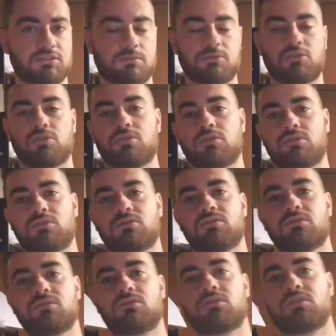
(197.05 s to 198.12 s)
sobre todo
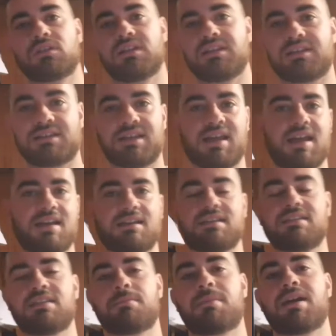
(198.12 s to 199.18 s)
con, con el crack
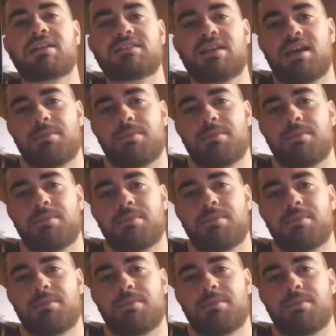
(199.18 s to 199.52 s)
y demás,